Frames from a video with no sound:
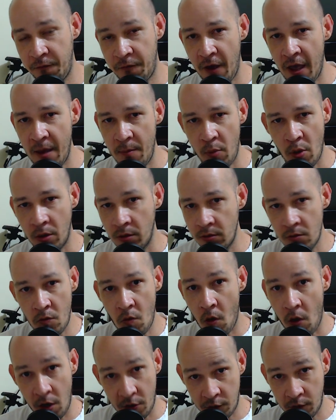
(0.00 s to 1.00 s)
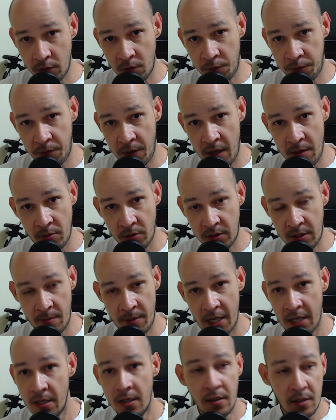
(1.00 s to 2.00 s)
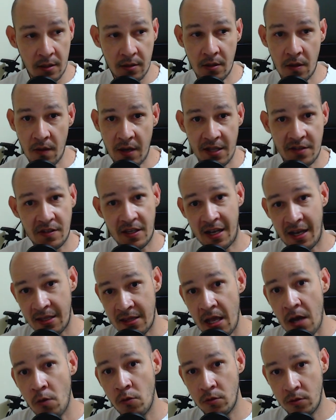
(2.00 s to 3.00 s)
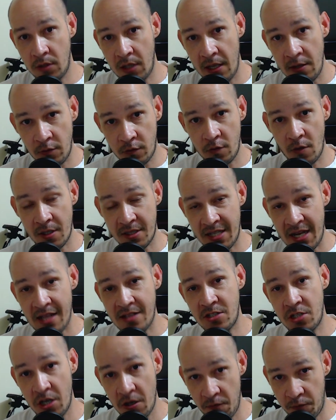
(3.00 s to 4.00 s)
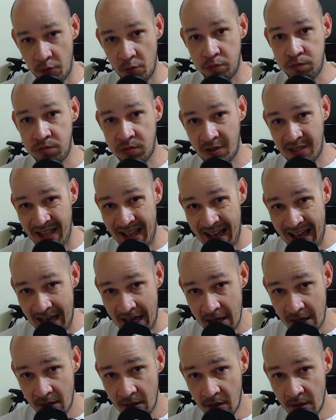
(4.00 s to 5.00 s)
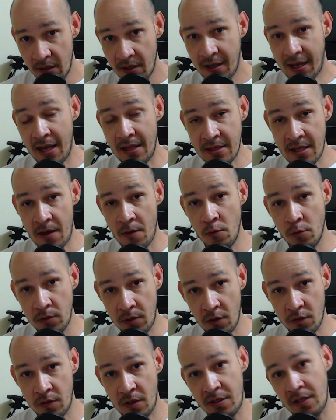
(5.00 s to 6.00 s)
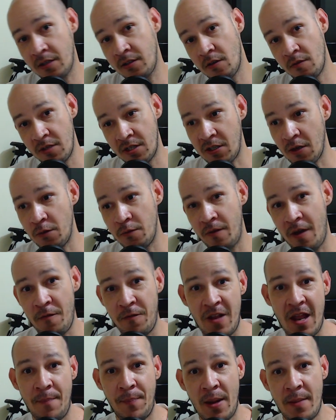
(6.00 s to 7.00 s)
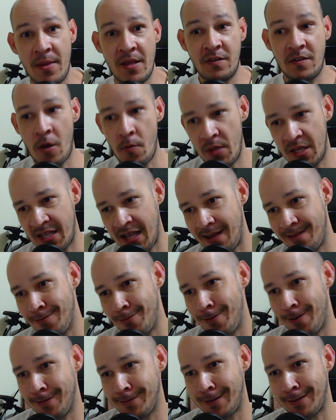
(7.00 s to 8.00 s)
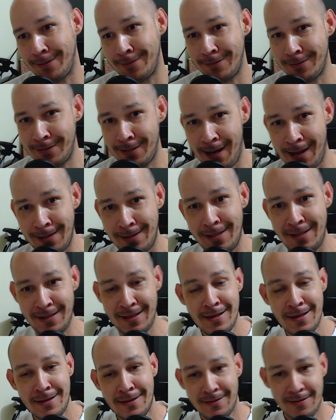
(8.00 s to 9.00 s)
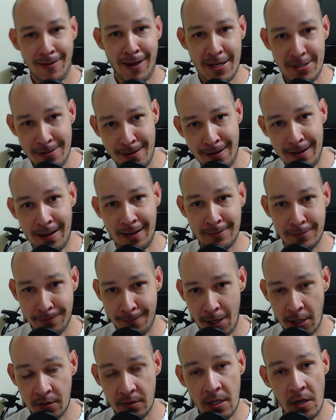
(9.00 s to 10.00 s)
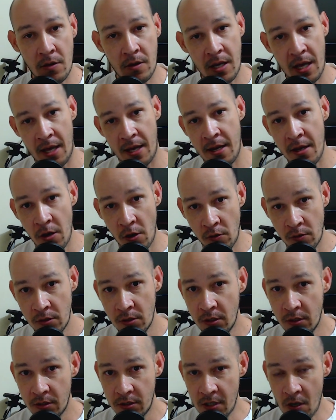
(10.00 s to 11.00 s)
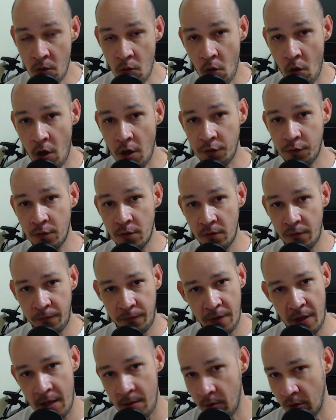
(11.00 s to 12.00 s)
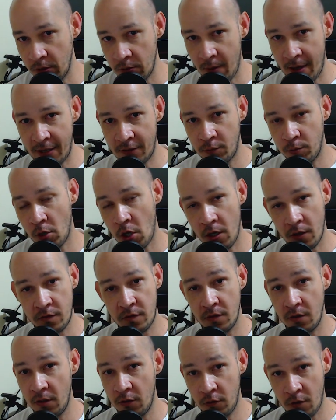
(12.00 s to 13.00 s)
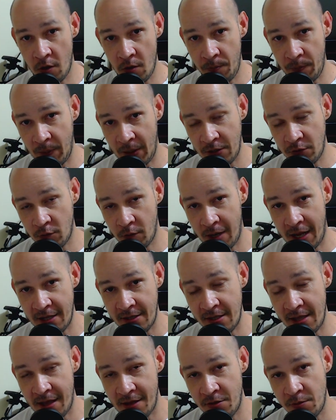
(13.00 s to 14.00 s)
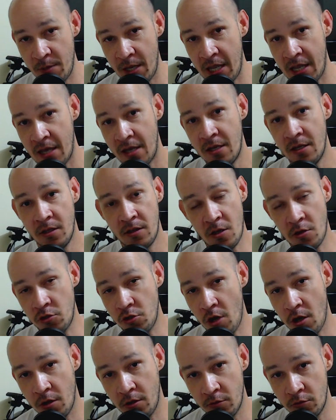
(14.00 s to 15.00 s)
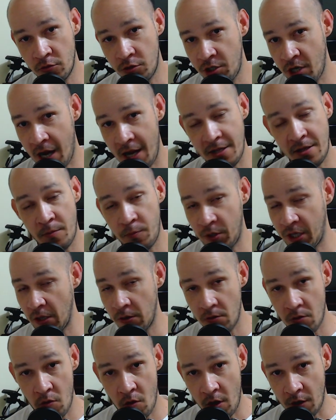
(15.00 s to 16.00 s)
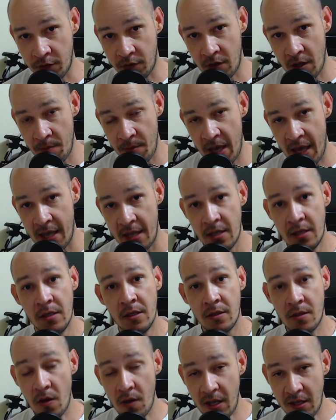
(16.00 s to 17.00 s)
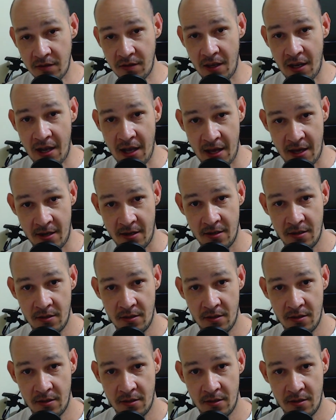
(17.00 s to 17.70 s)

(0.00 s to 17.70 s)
Fable. Eu não gosto do Fable também. Então, quer dizer, cada um tem o seu atrativo, tá? Cada um tem o seu atrativo. Então não venha falar pra mim assim, ah, o metade não gosta de um chart não é joga Xbox. Não, cara, eu não gosto do Fable do Xbox. Isso é uma particularidade minha. Não jogo um chart porque eu não gosto também. Então quer dizer, cara.